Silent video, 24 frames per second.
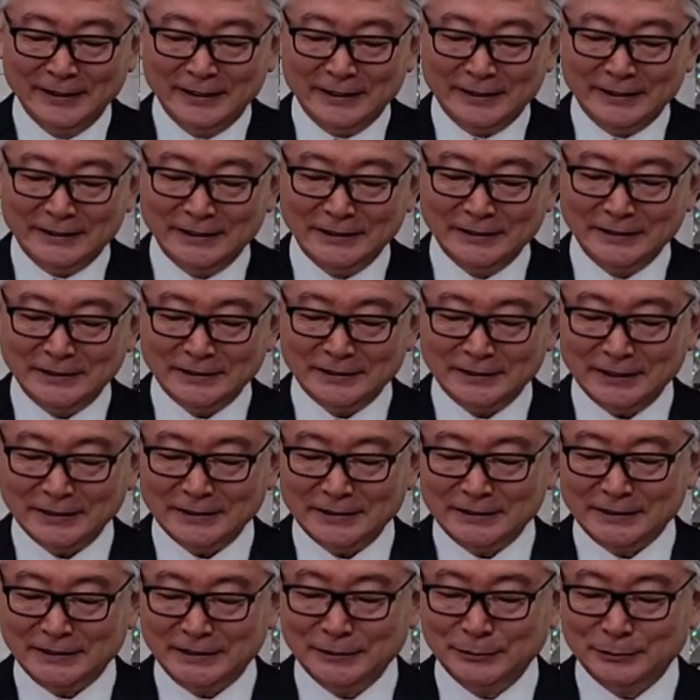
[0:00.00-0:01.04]
이
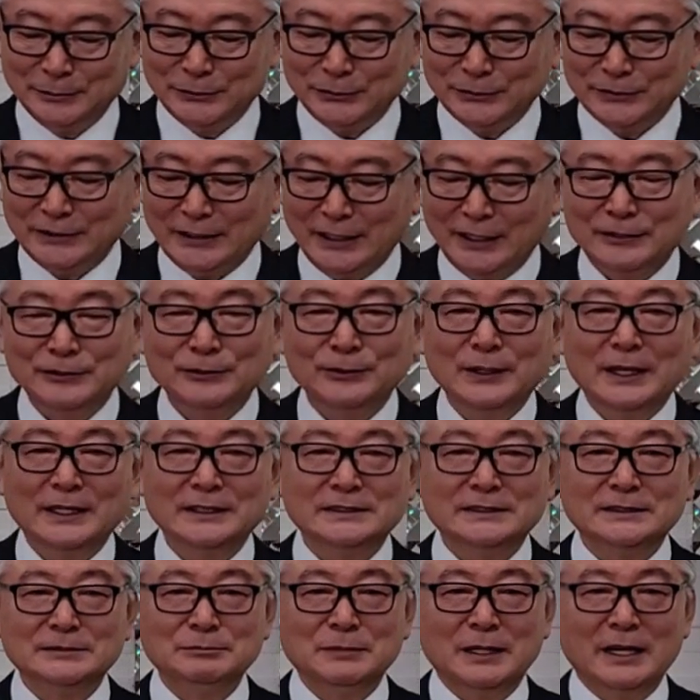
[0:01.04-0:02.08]
녀석을 집으로
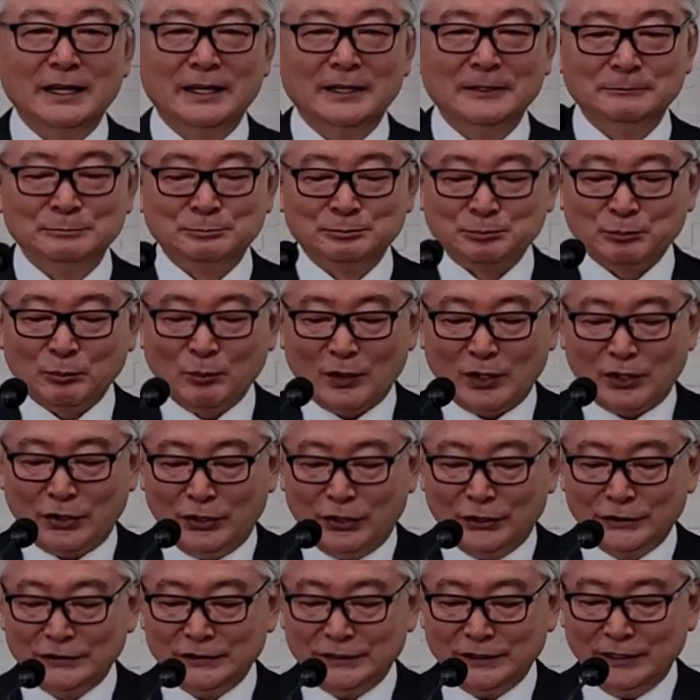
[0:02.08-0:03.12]
데려왔지만
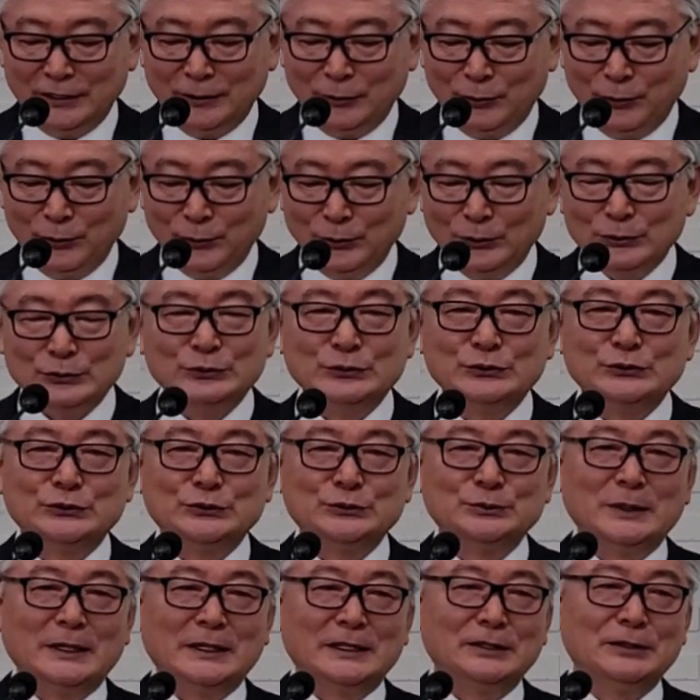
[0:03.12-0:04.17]
거실에 홀로 둘
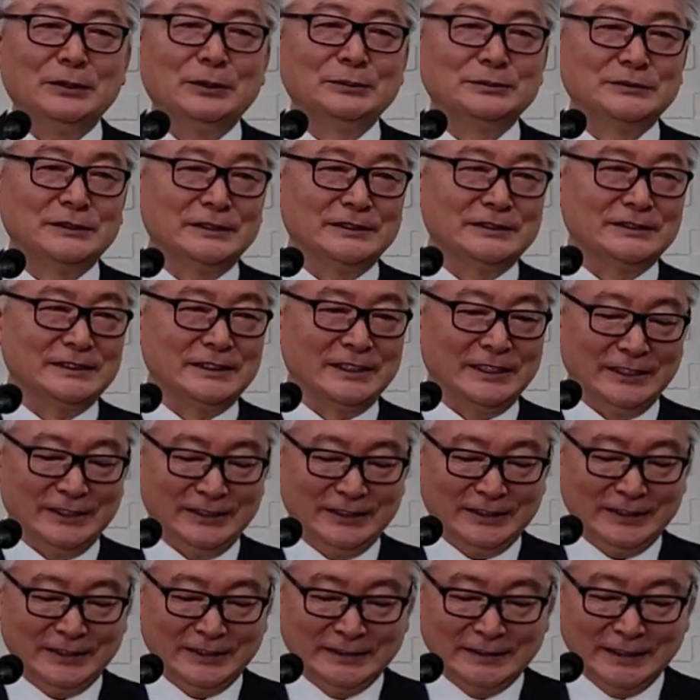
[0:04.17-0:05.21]
수밖에
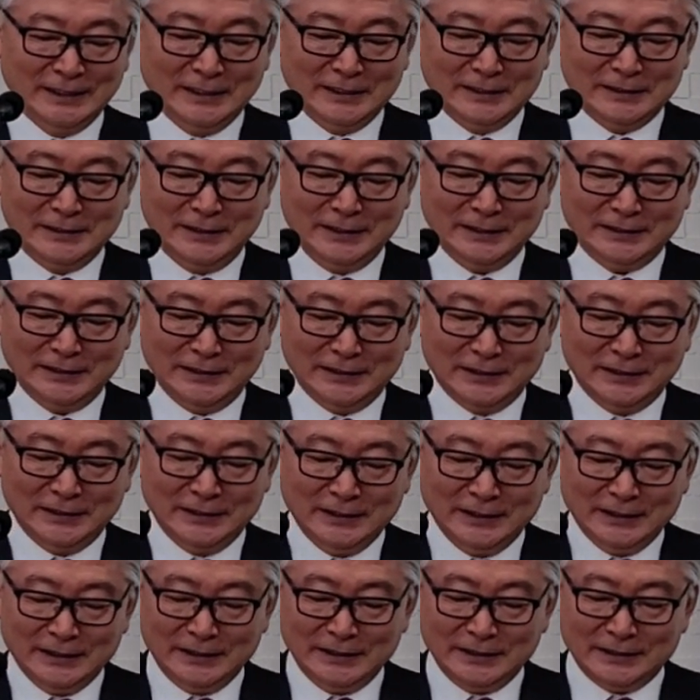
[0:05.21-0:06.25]
없었어요. 그래서
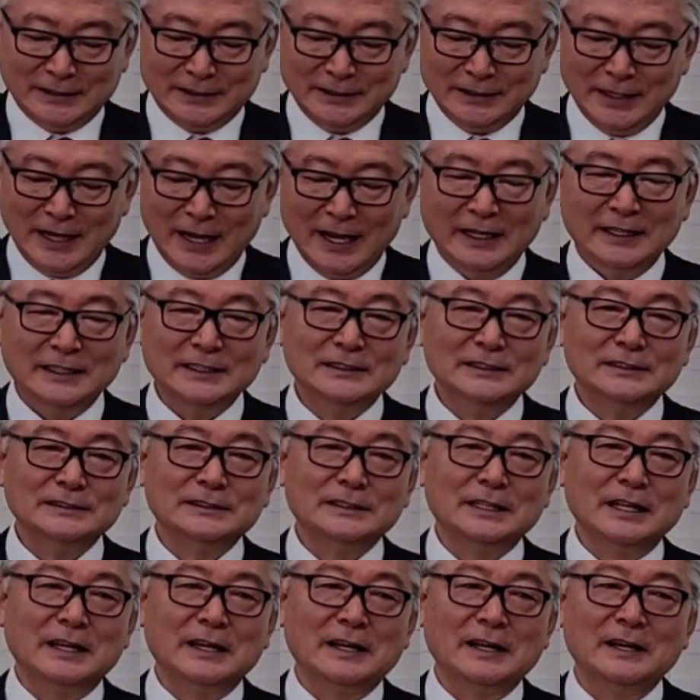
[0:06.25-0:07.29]
이 그 아이는
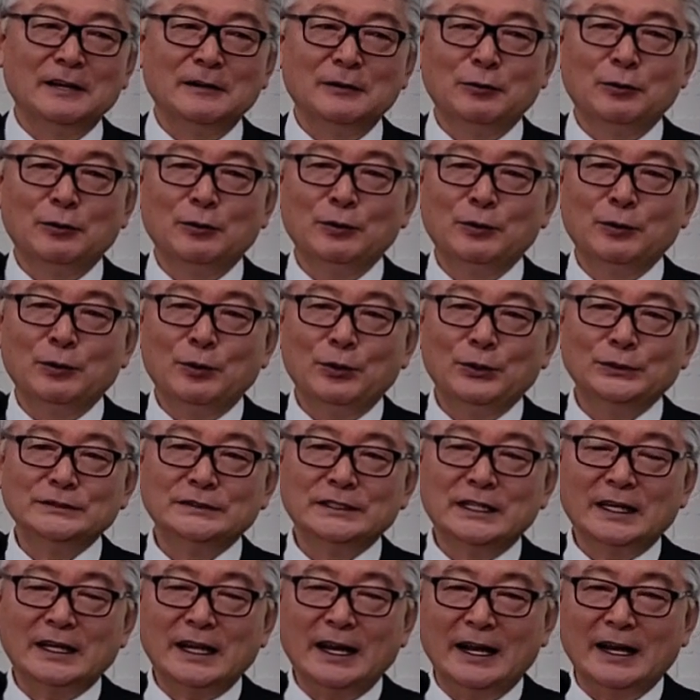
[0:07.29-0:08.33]
내가 어,
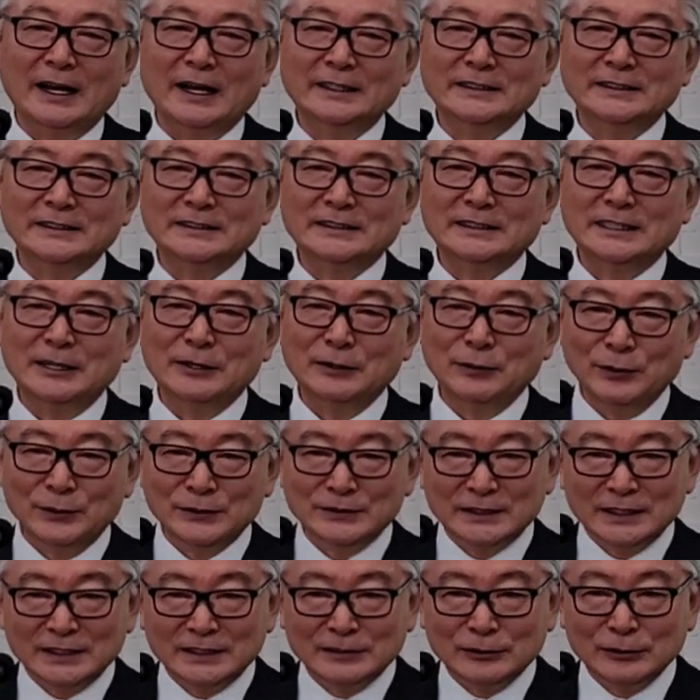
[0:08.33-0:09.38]
혼자 강아지 때
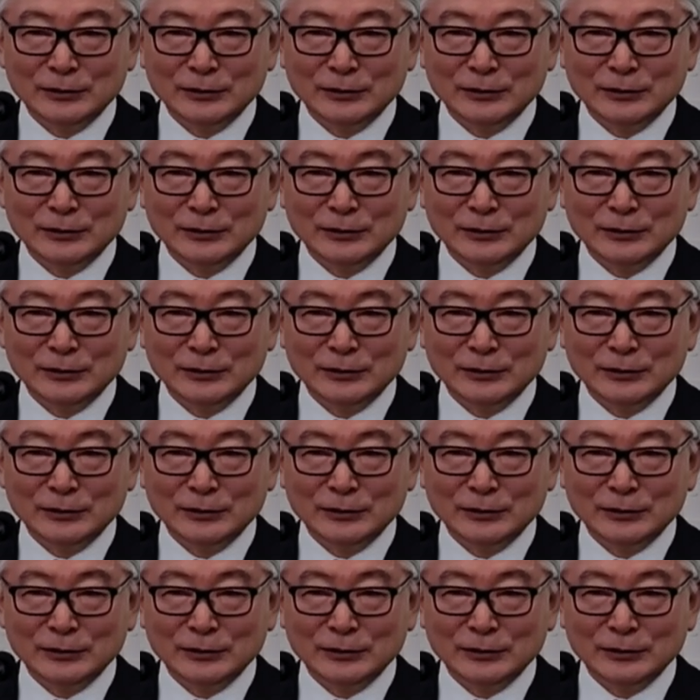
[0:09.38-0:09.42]
혼자